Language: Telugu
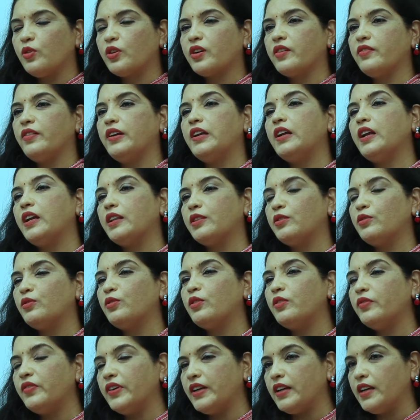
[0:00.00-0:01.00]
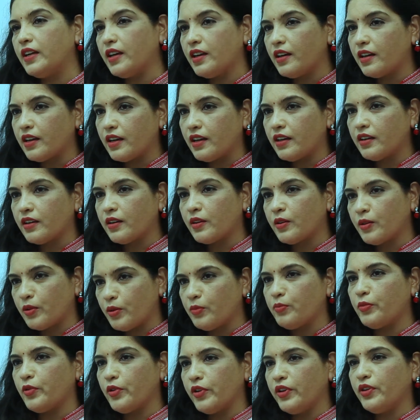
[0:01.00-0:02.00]
ఒకవేళ అందులో
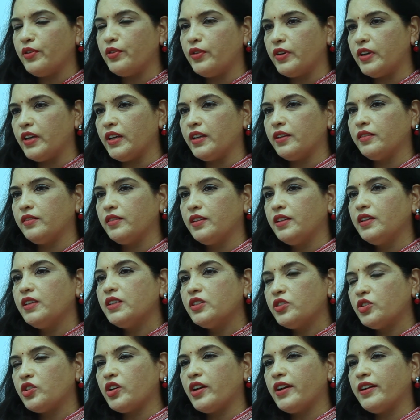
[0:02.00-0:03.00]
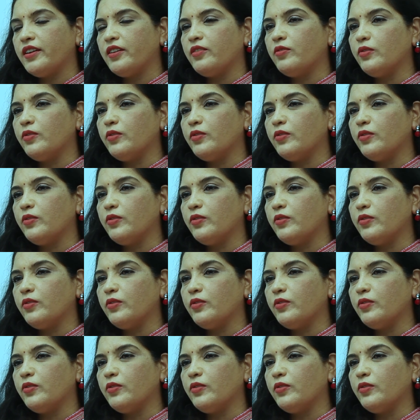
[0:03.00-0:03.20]
వెళ్ళకపోయి ఉంటే జాయిన్ hmm.